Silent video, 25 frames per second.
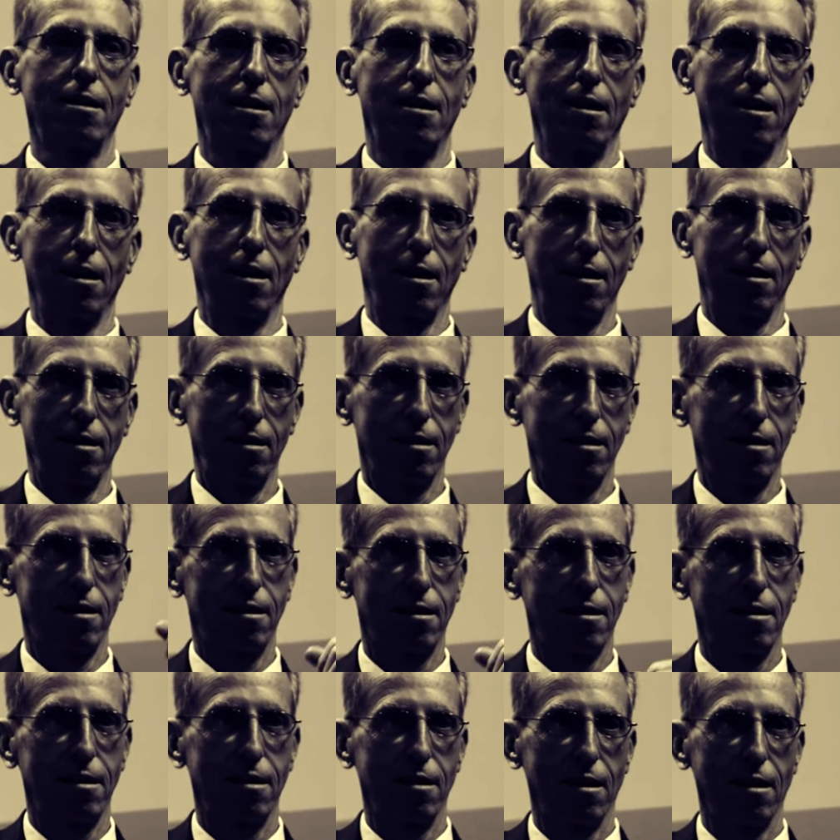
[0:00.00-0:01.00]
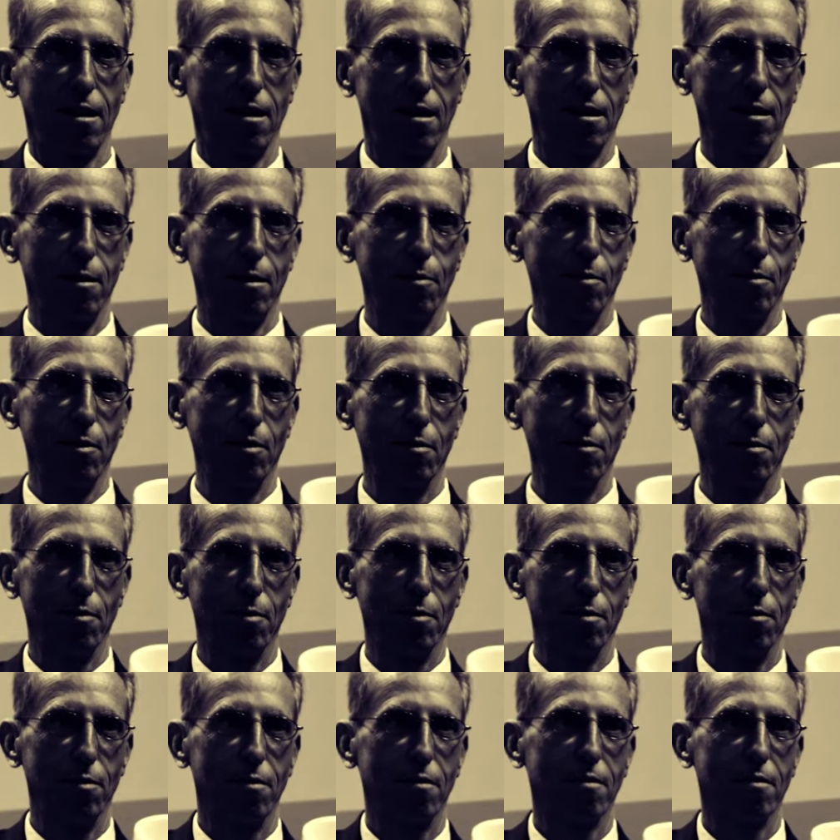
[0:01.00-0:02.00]
Un criminólogo que se había
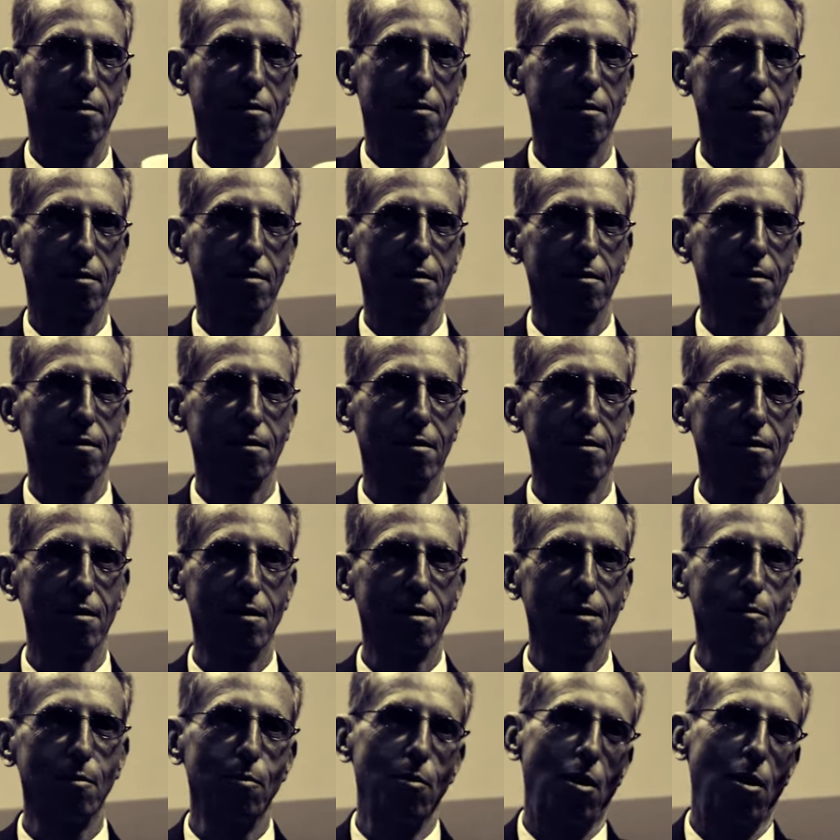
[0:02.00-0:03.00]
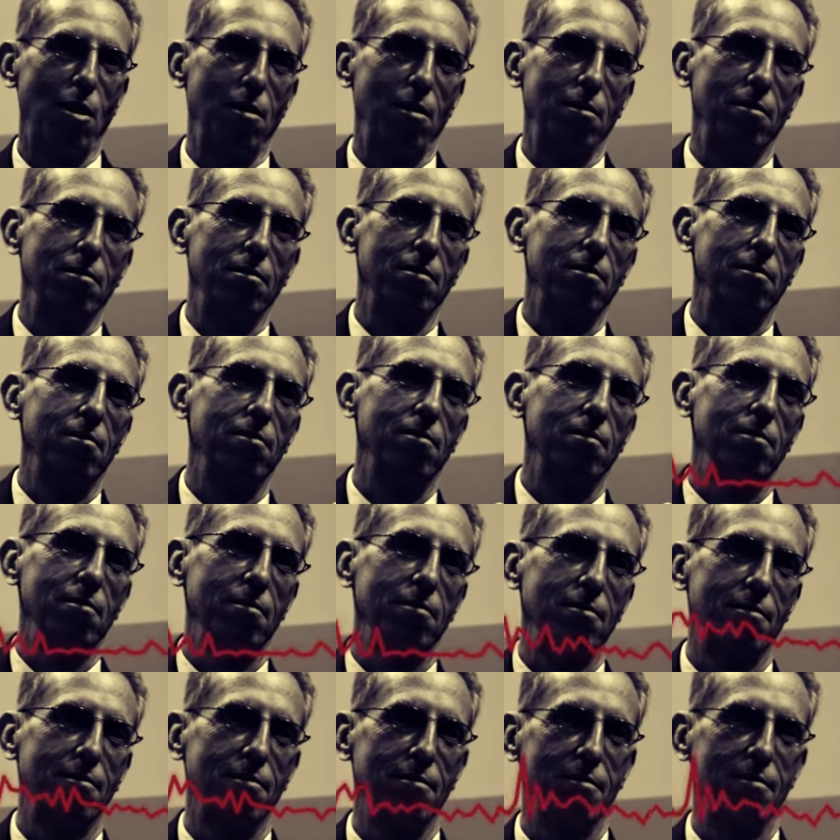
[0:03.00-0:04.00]
incorporado a la unidad especial dijo,
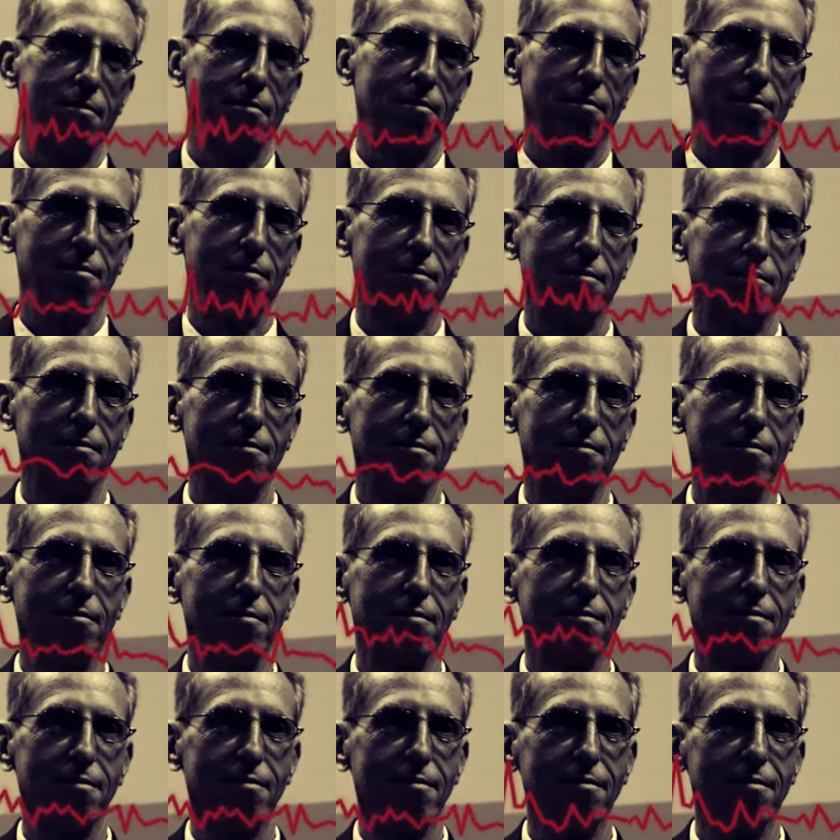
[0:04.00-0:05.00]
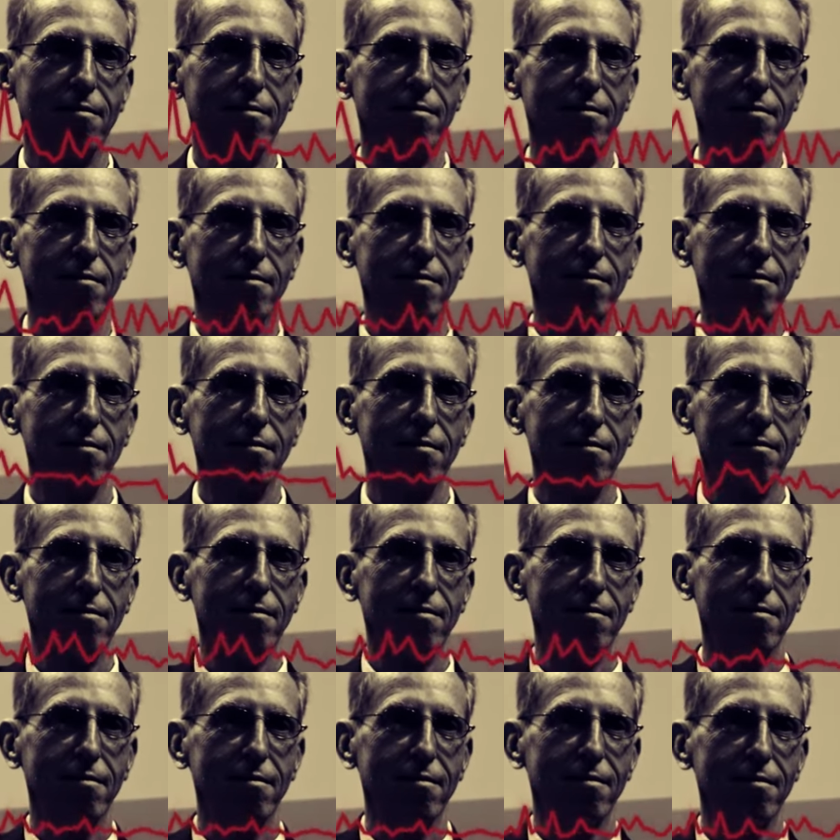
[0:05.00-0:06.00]
Seguramente estamos ante un hombre
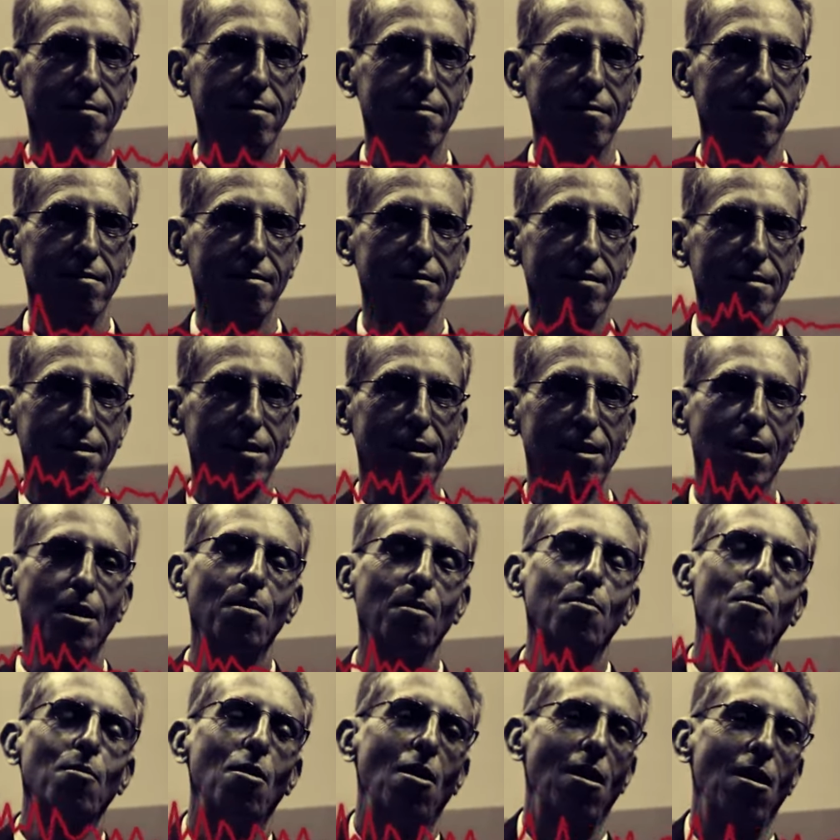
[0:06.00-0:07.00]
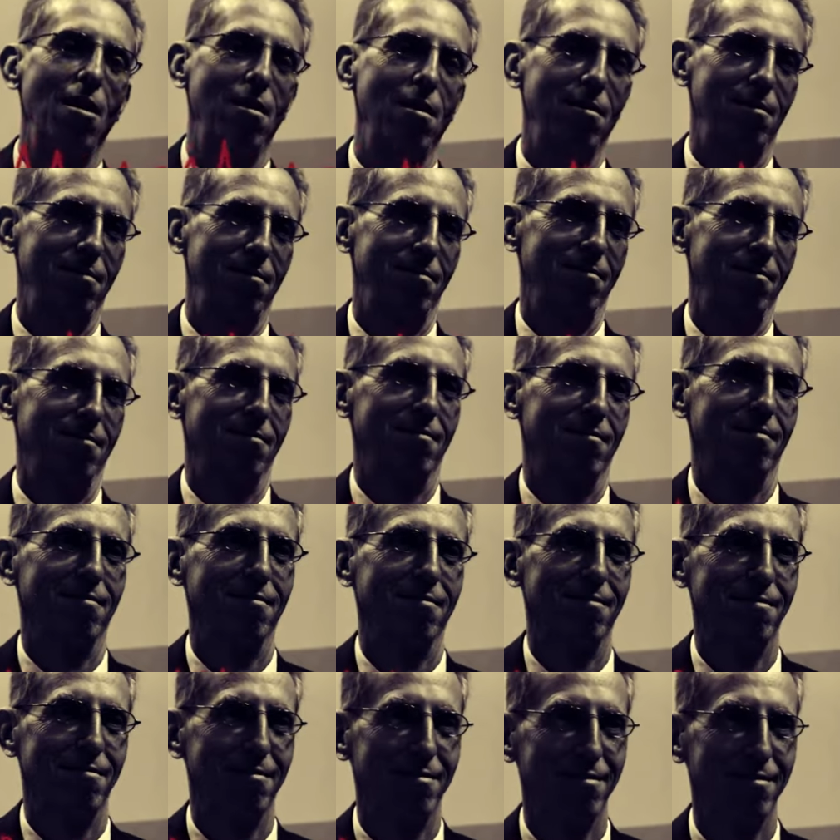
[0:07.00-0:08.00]
enfermo. Es un maníaco, un
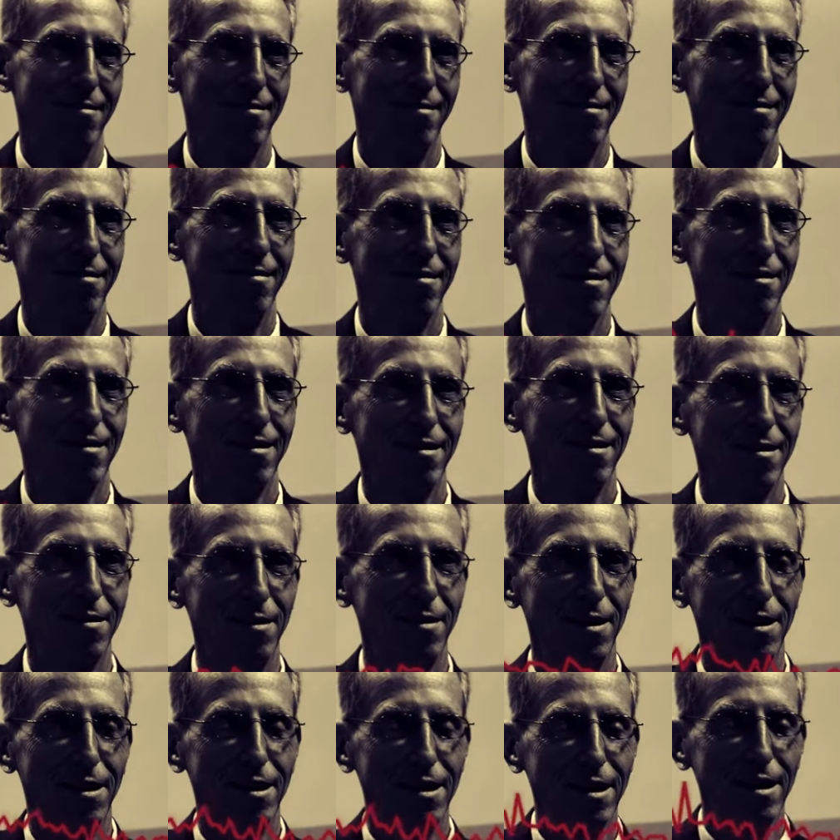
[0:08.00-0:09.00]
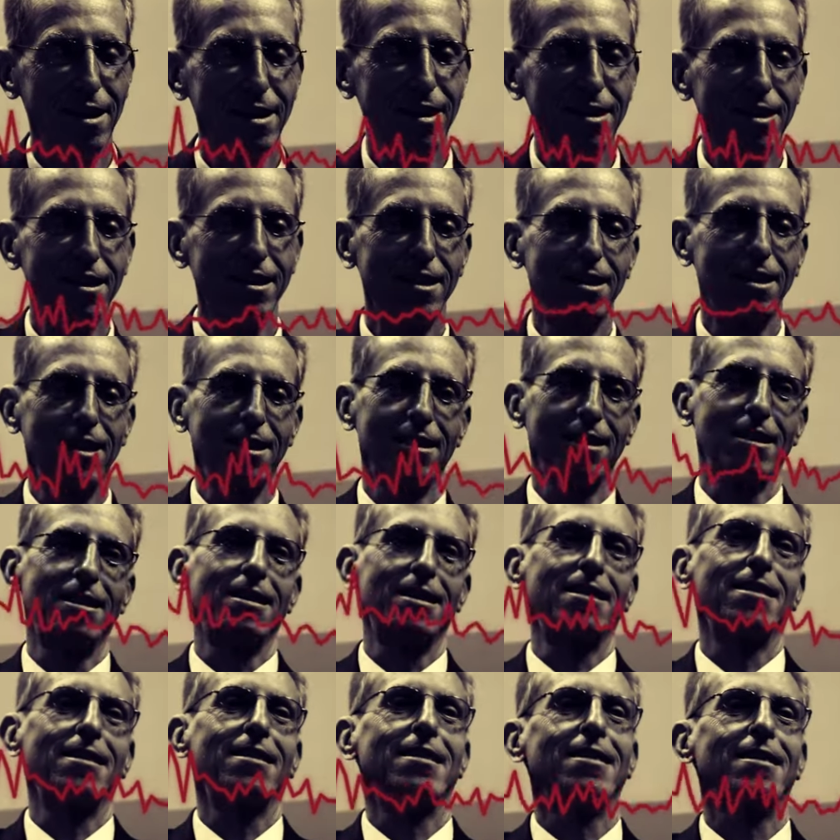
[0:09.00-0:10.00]
maníaco sexual, que seguirá matando
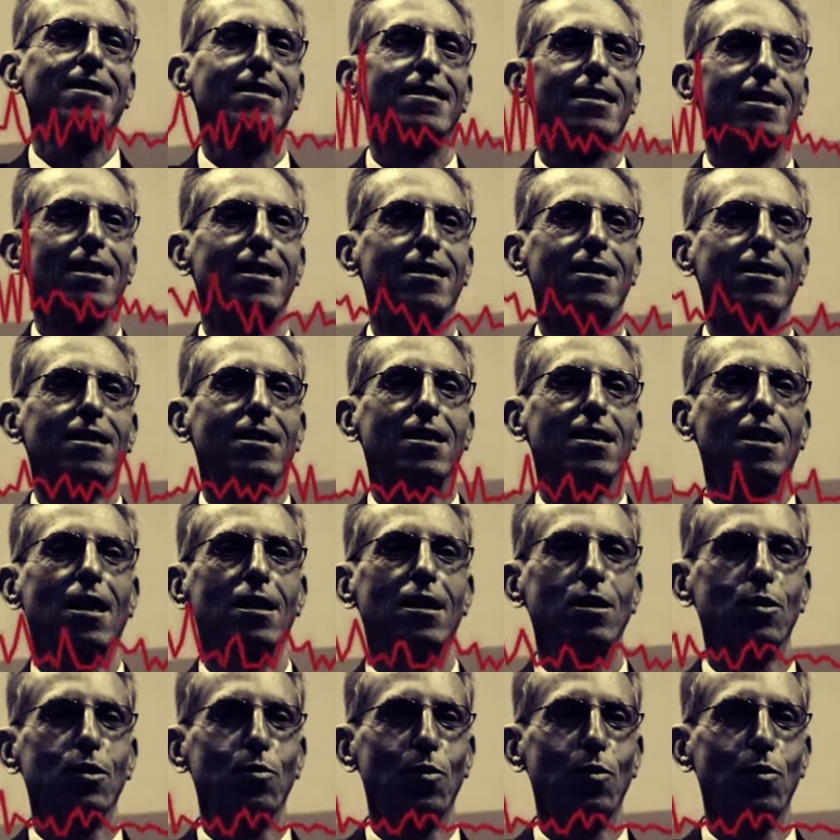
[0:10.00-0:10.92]
hasta que lo detengamos.